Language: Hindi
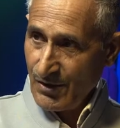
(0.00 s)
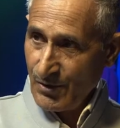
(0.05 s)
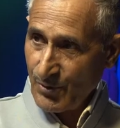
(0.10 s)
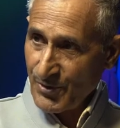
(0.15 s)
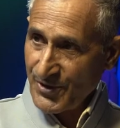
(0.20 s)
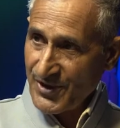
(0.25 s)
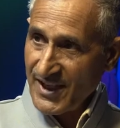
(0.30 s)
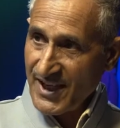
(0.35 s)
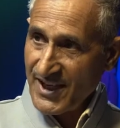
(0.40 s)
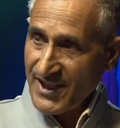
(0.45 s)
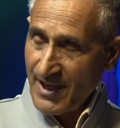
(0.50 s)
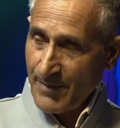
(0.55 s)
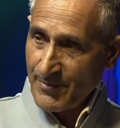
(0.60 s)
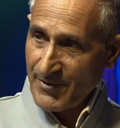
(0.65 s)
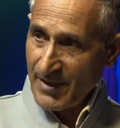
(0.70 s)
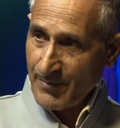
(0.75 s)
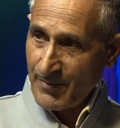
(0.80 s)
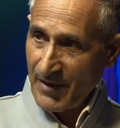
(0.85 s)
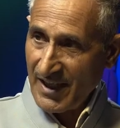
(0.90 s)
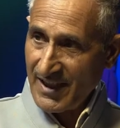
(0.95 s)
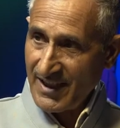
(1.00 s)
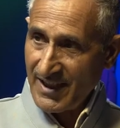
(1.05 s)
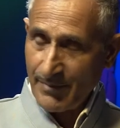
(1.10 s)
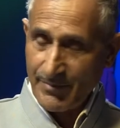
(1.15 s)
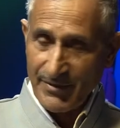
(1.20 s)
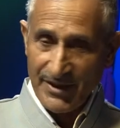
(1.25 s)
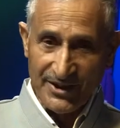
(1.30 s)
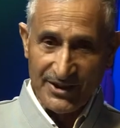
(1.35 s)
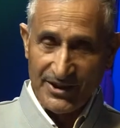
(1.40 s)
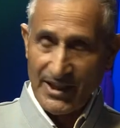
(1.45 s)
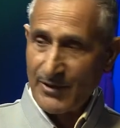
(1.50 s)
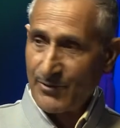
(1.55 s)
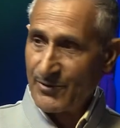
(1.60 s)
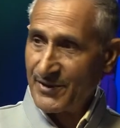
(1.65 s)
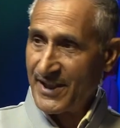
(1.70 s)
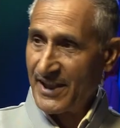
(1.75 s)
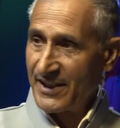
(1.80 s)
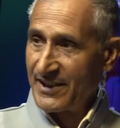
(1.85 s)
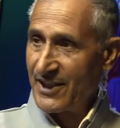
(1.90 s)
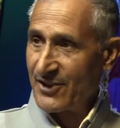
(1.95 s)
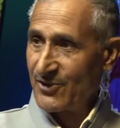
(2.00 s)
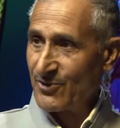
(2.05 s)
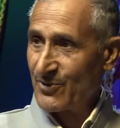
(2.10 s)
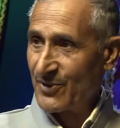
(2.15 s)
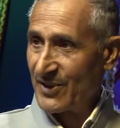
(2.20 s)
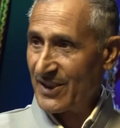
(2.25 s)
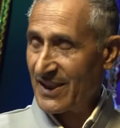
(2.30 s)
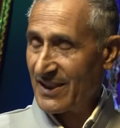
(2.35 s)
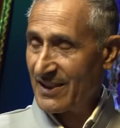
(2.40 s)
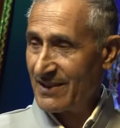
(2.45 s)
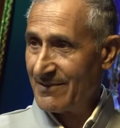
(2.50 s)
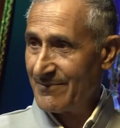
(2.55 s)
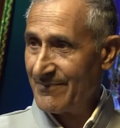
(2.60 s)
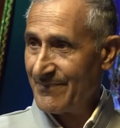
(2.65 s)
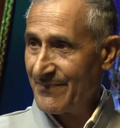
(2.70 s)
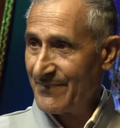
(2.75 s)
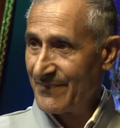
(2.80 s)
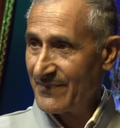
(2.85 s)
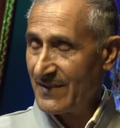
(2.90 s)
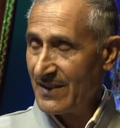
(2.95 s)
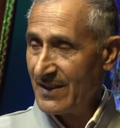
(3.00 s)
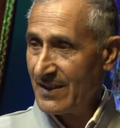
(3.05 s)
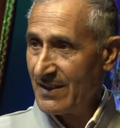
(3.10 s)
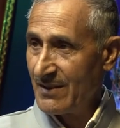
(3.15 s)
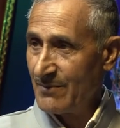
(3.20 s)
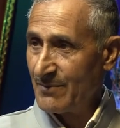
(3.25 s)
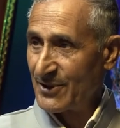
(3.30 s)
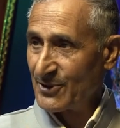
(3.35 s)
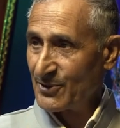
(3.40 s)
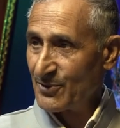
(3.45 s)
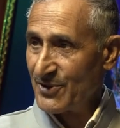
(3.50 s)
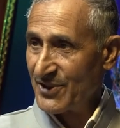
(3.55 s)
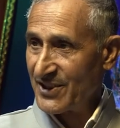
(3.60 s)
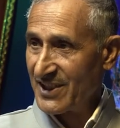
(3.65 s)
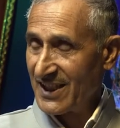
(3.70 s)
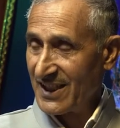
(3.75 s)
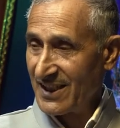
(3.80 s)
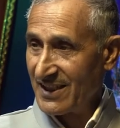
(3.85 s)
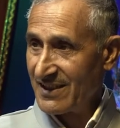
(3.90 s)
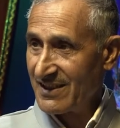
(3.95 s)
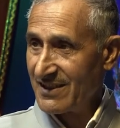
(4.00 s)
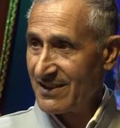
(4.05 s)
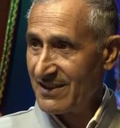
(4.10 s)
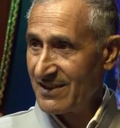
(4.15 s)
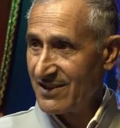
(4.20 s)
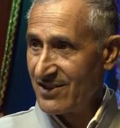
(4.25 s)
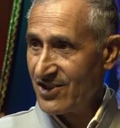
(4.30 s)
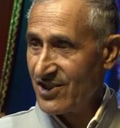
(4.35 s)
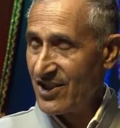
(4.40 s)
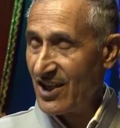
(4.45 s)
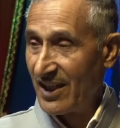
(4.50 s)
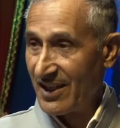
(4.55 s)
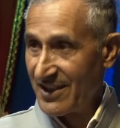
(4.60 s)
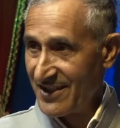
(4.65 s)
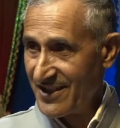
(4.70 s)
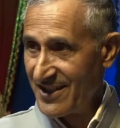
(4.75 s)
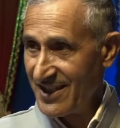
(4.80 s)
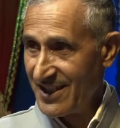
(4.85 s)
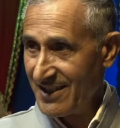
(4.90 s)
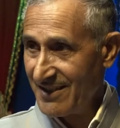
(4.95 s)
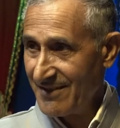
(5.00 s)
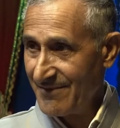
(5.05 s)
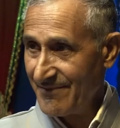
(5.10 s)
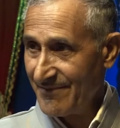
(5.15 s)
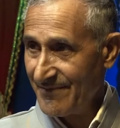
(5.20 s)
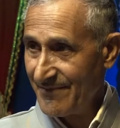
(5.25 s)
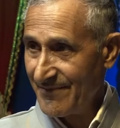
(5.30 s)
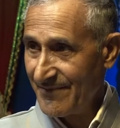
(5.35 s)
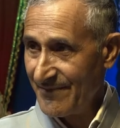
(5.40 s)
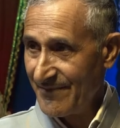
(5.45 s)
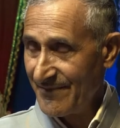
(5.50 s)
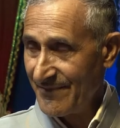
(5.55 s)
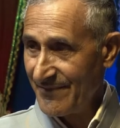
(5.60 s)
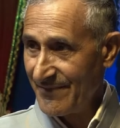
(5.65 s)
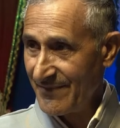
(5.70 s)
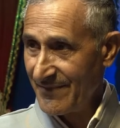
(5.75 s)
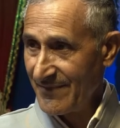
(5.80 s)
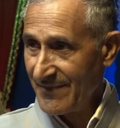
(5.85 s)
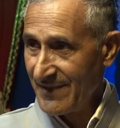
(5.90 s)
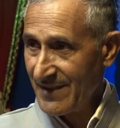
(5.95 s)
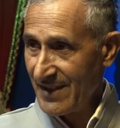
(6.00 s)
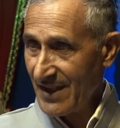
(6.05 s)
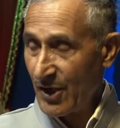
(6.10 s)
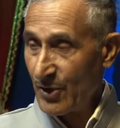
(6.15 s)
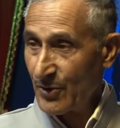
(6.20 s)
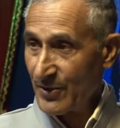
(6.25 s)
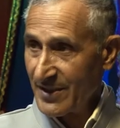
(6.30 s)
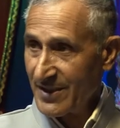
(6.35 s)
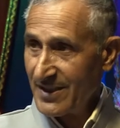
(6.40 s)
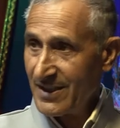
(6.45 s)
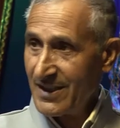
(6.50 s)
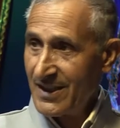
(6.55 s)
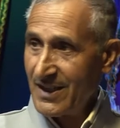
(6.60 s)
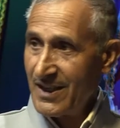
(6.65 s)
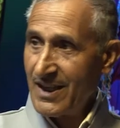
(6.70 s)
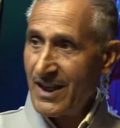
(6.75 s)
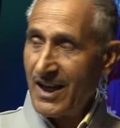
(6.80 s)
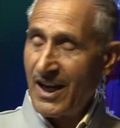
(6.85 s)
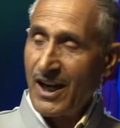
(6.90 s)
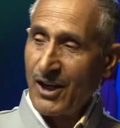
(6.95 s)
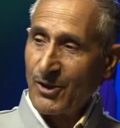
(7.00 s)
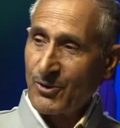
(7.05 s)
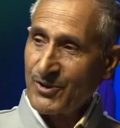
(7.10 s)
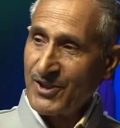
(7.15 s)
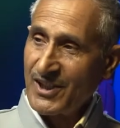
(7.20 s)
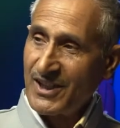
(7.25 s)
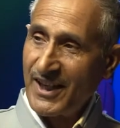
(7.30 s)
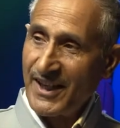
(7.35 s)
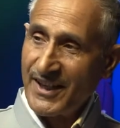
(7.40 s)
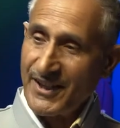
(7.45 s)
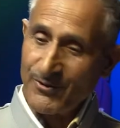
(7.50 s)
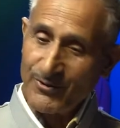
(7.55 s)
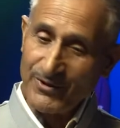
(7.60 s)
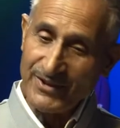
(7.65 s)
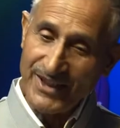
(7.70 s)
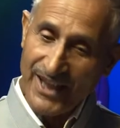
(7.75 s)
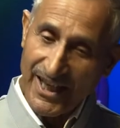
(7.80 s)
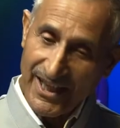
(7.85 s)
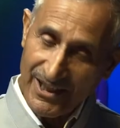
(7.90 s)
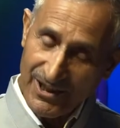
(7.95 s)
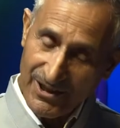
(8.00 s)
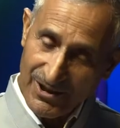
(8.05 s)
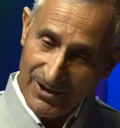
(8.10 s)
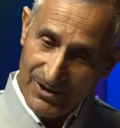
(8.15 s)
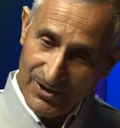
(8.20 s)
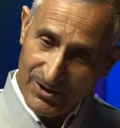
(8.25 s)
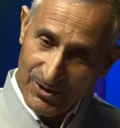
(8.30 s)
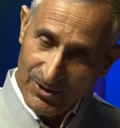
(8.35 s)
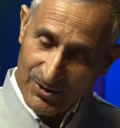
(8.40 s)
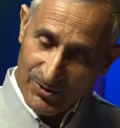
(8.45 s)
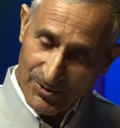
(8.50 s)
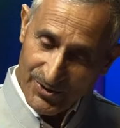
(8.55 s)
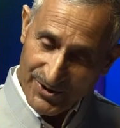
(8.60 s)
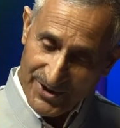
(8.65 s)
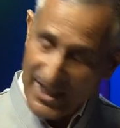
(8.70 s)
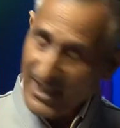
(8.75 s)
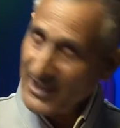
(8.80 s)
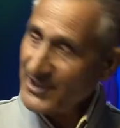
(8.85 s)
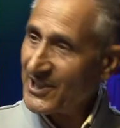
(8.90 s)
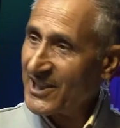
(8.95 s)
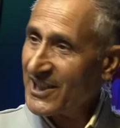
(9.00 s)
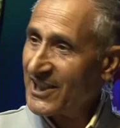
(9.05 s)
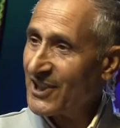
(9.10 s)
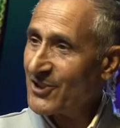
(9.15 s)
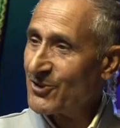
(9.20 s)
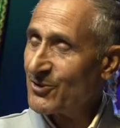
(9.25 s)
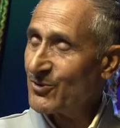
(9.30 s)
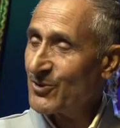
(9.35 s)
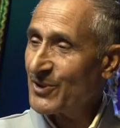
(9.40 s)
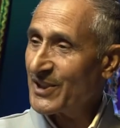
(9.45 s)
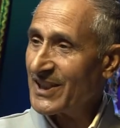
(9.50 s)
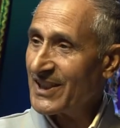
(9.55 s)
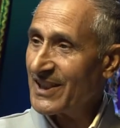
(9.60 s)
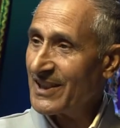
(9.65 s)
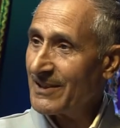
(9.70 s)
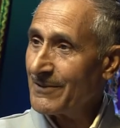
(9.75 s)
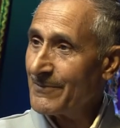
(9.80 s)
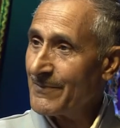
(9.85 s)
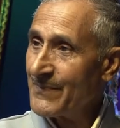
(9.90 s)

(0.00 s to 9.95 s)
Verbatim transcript: उसने सबसे पहले अपने तन को ढकना शुरू किया हम्म। पत्तों से छाल से और आग को जलाने को नए को ढंग तरीके शुरू किए